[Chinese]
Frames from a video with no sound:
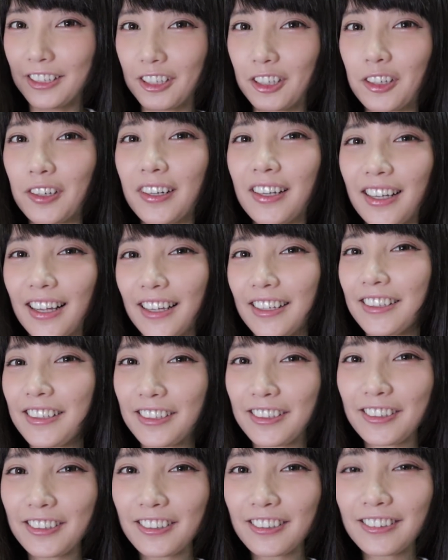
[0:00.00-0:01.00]
好，还
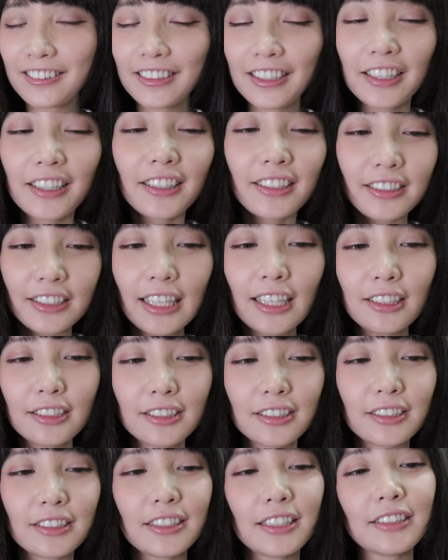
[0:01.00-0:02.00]
有现在
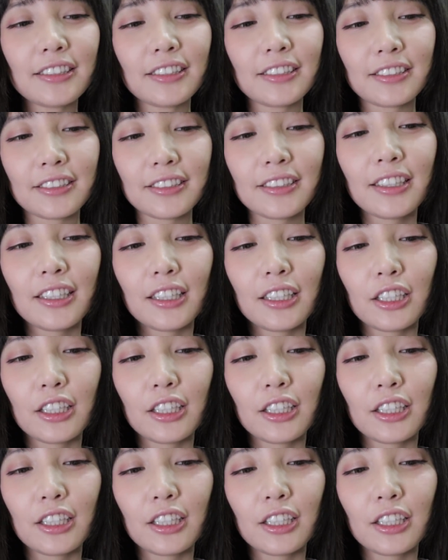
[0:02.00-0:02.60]
时间呢，